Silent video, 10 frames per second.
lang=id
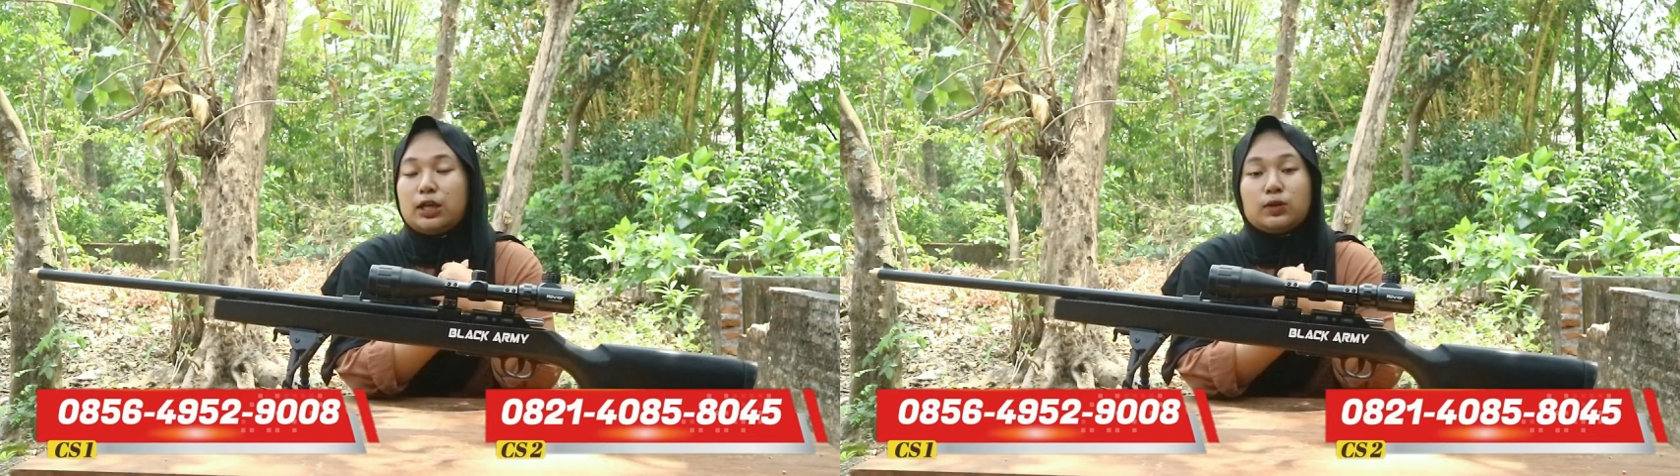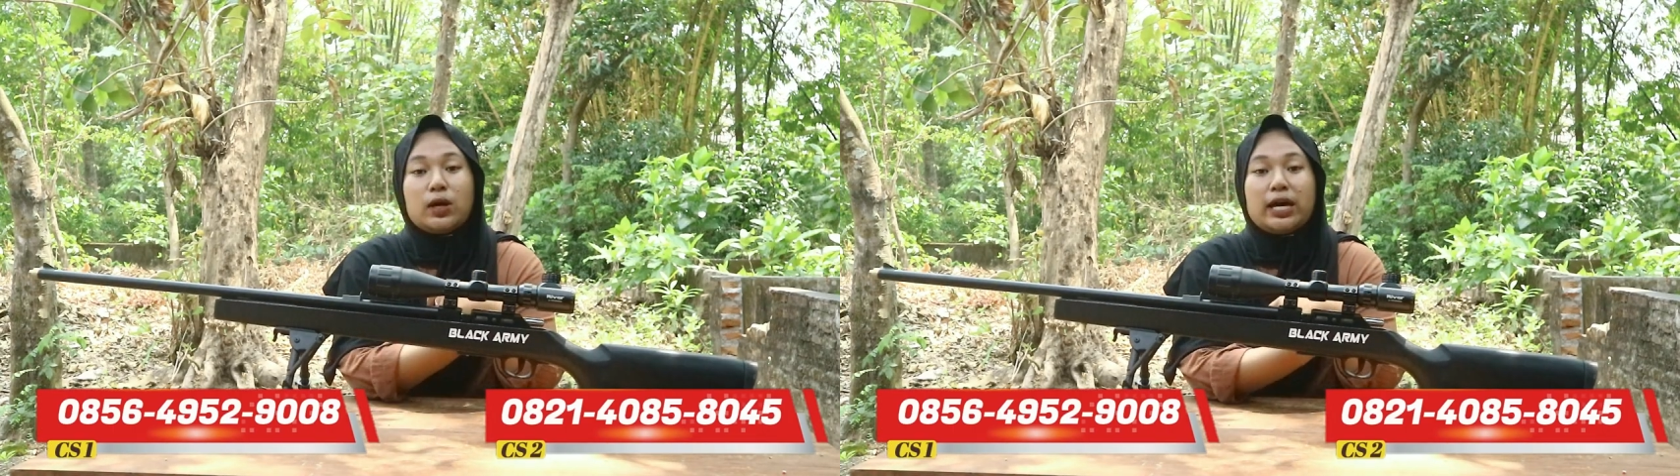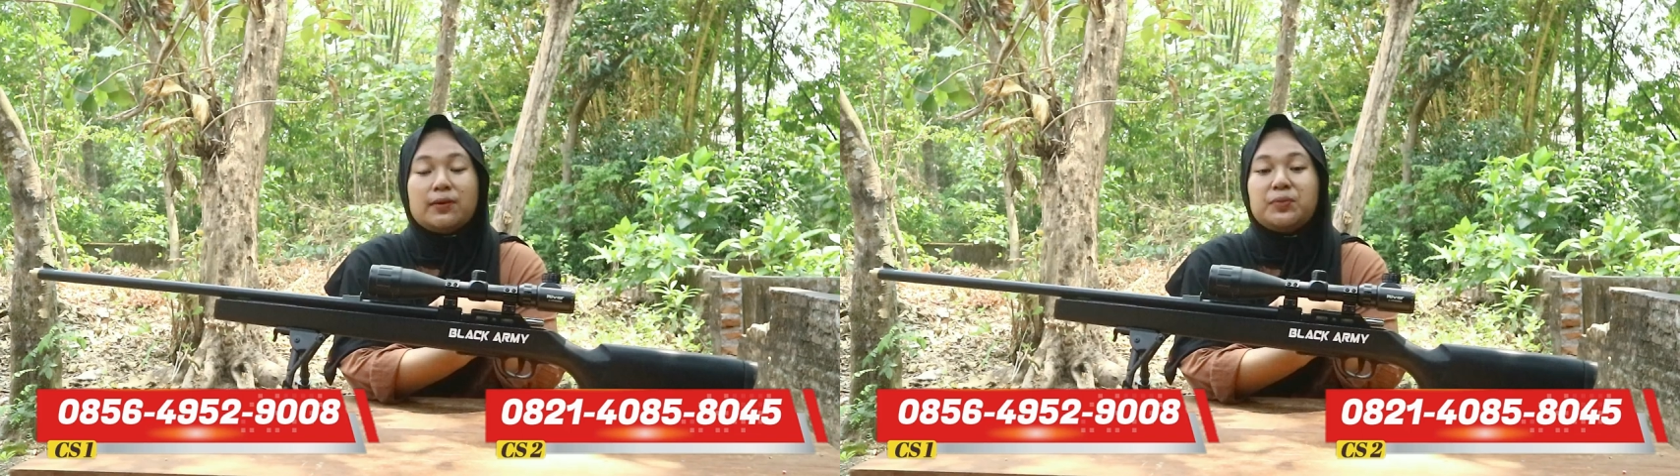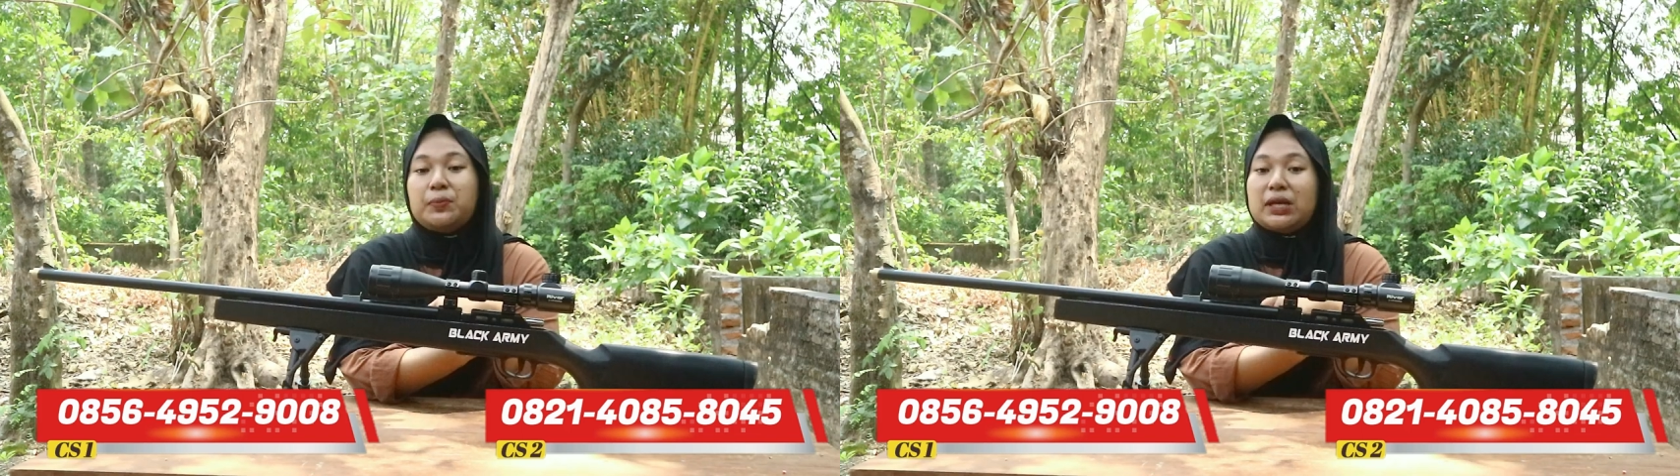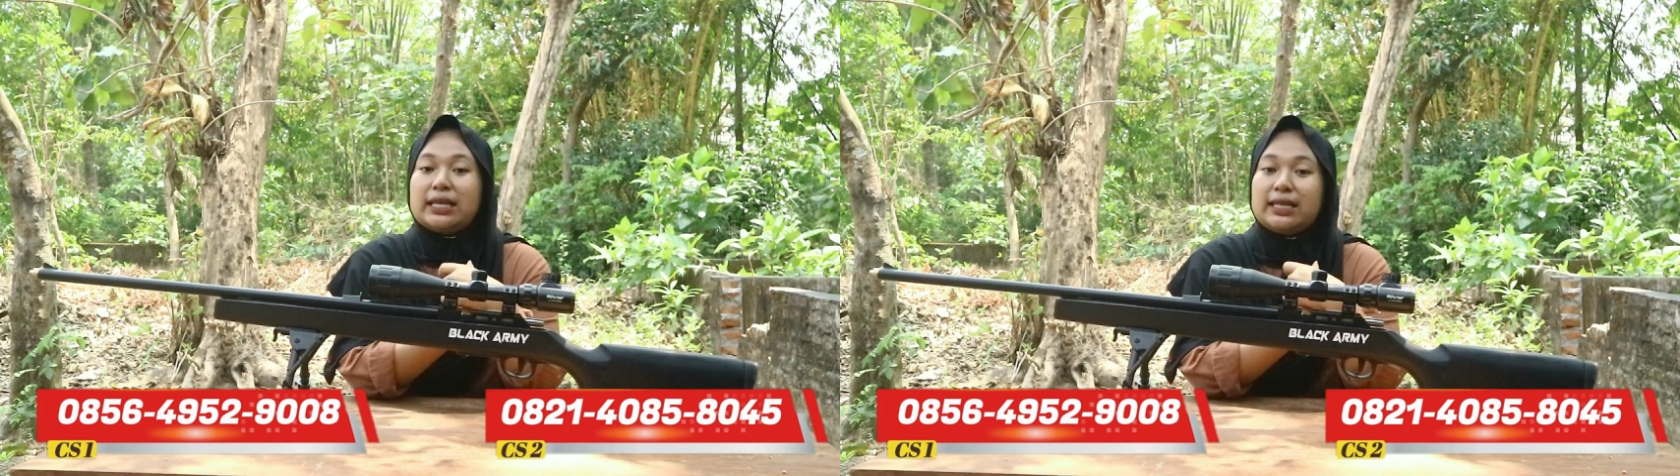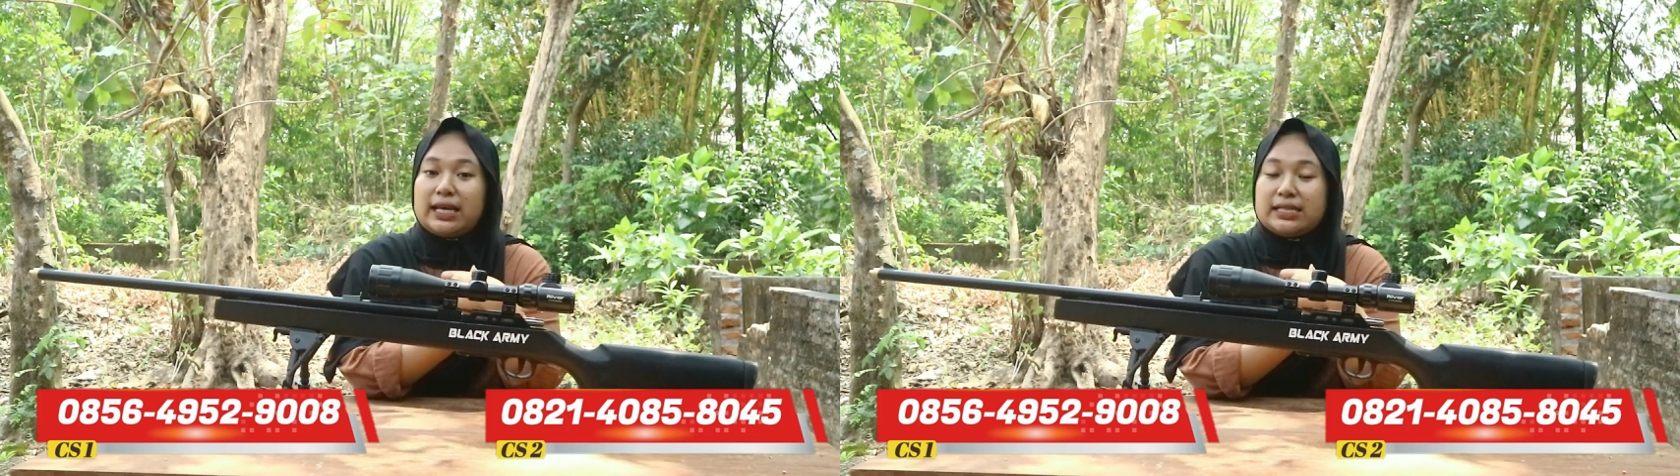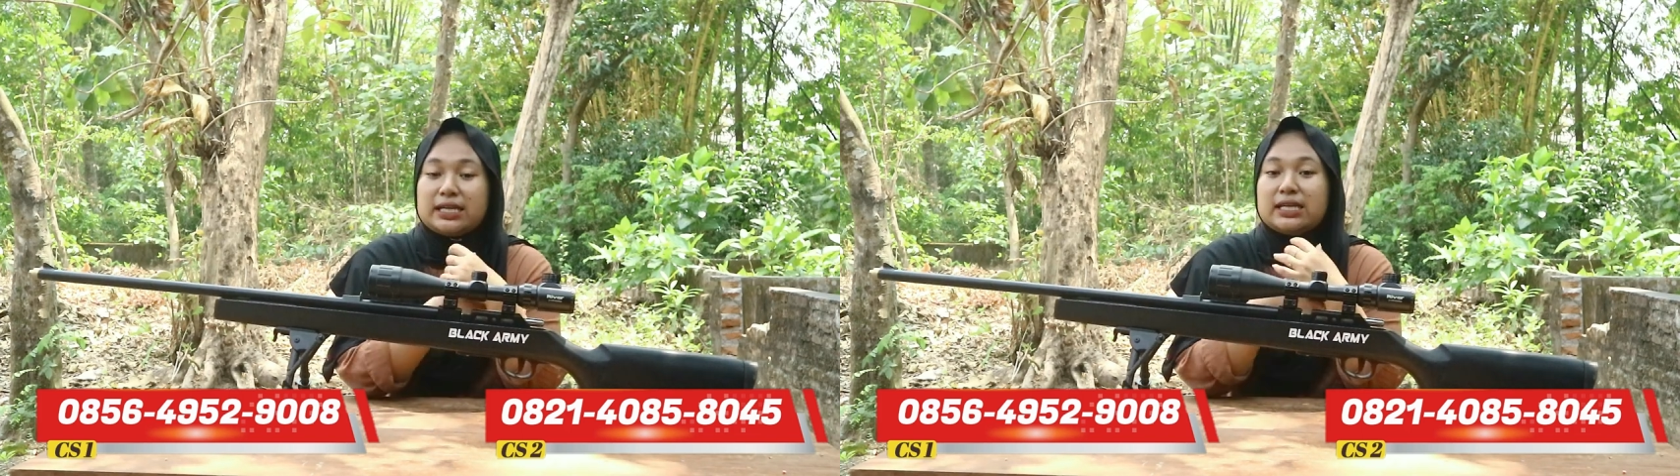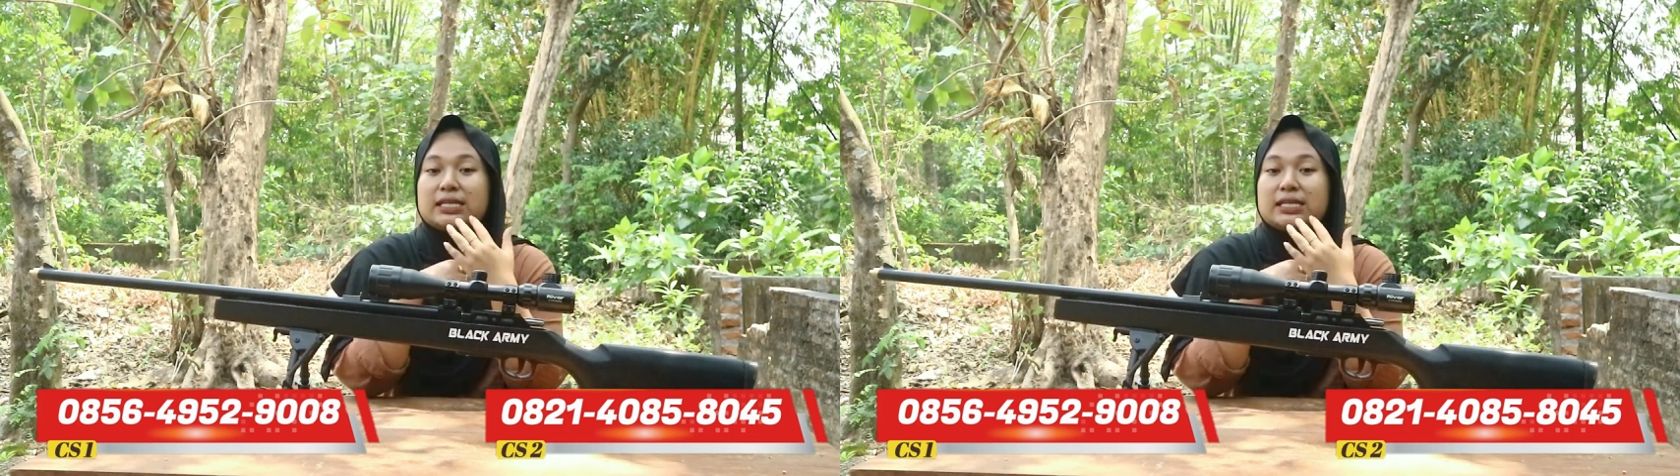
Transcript: itu harap diperhatikan jadi